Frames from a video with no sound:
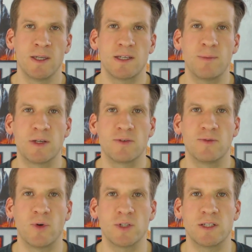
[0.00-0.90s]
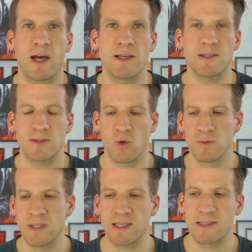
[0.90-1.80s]
Damit wollte DICE also
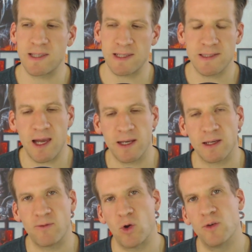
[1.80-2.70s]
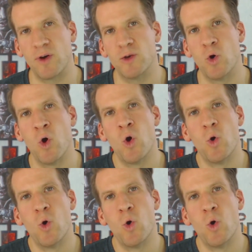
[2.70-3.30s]
umsetzen, dass ja ein Revolver eine